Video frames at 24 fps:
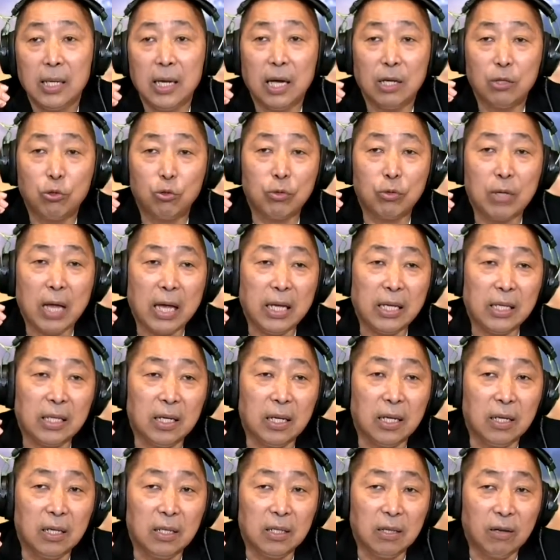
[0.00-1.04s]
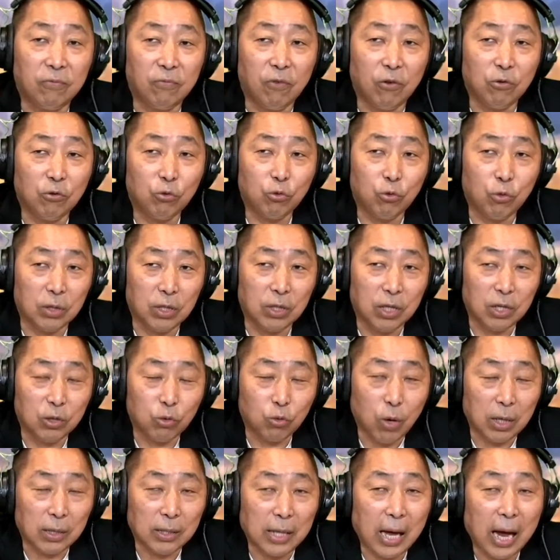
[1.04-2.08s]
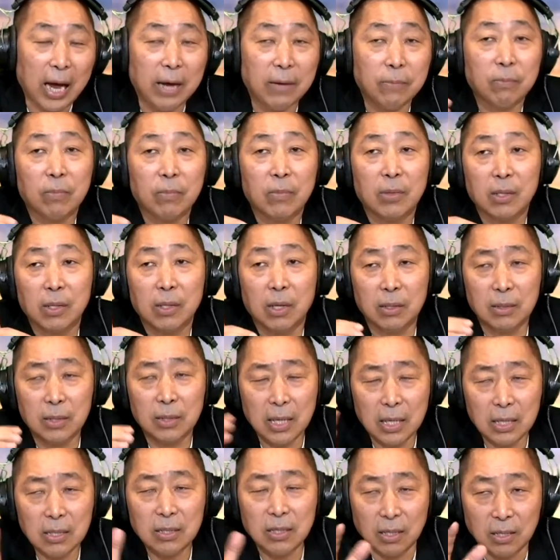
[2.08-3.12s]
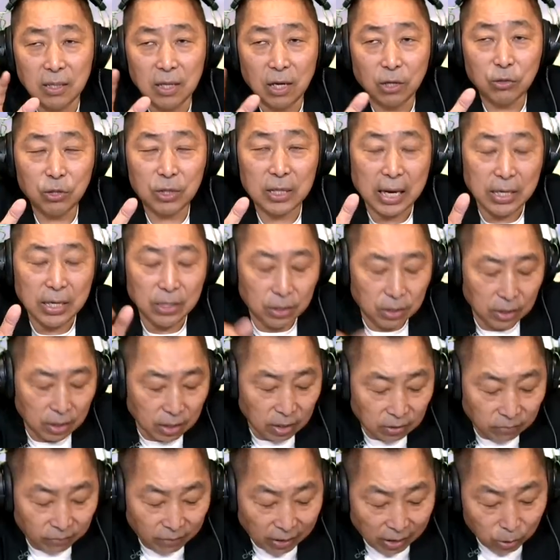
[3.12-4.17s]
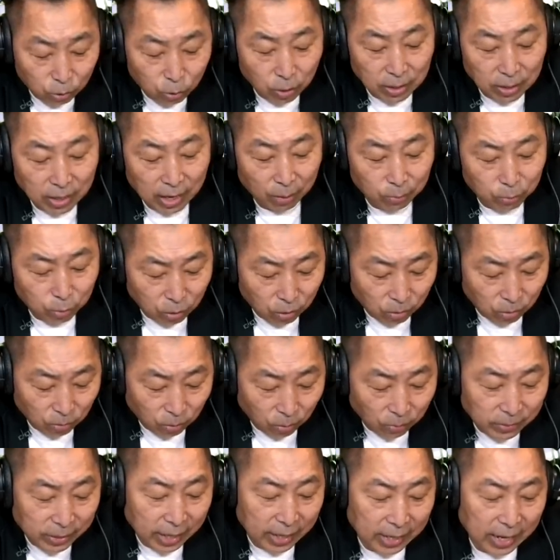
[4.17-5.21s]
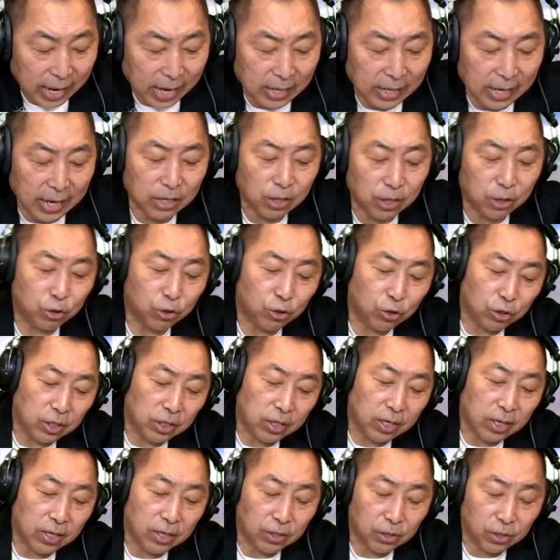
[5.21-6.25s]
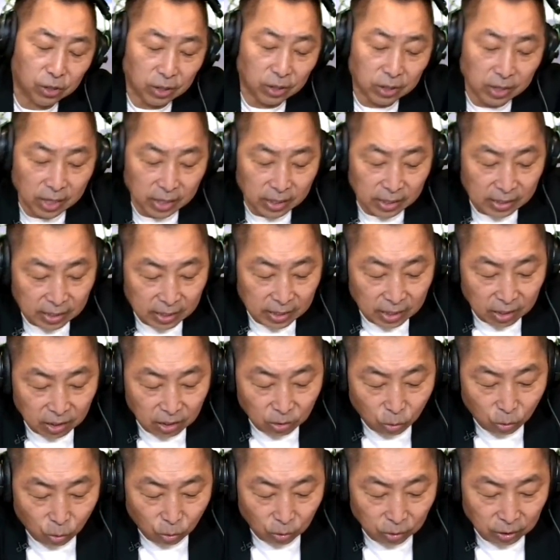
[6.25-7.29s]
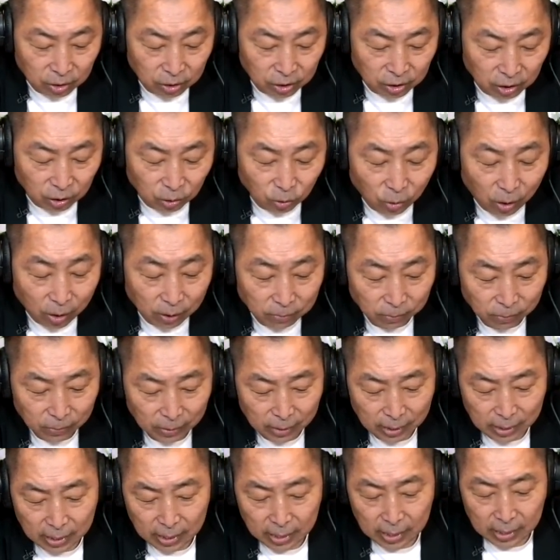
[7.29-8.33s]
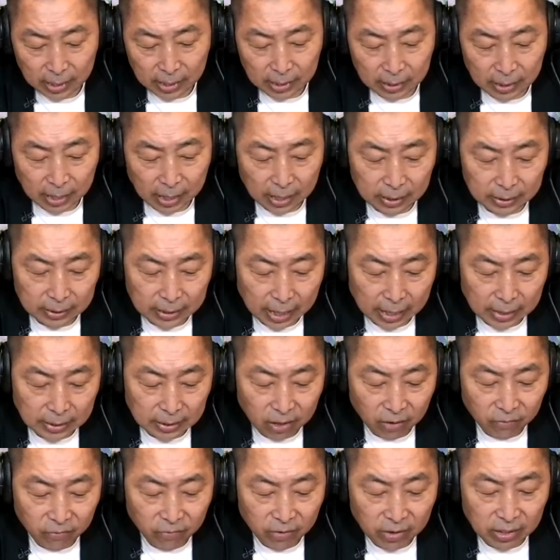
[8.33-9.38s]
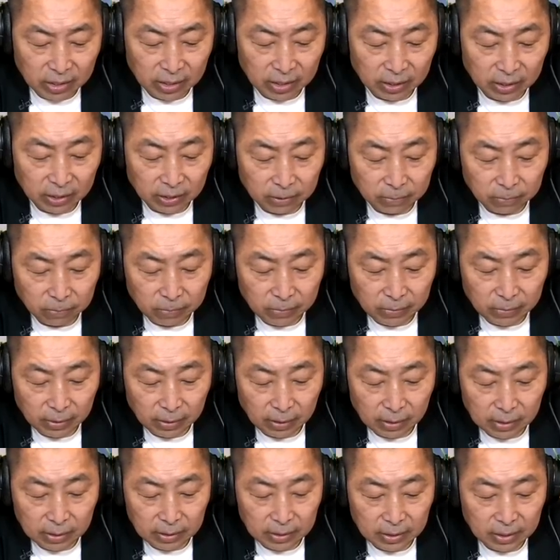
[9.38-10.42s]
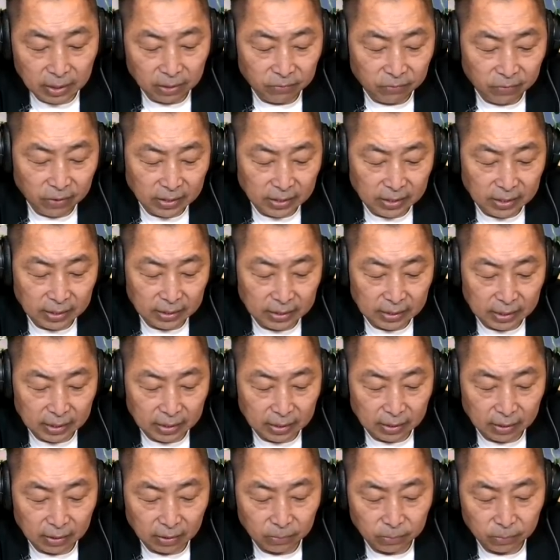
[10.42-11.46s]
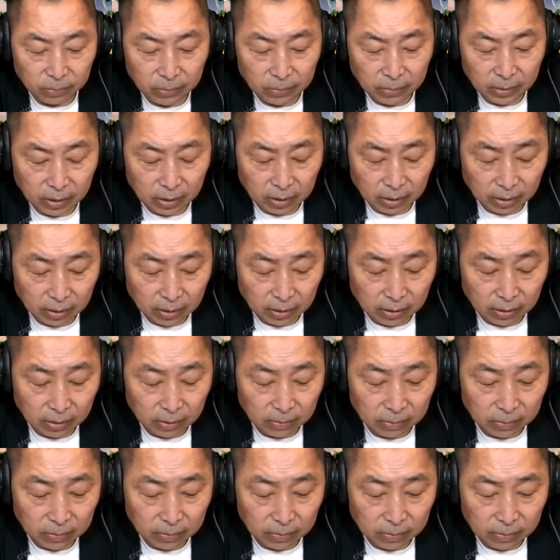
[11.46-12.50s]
那处在一个一个封锁的状态啊，当然也你要去探测呢是非常困难。不过我们可以看看呢，世界世界各国的情况。那在这份的这份的这个呃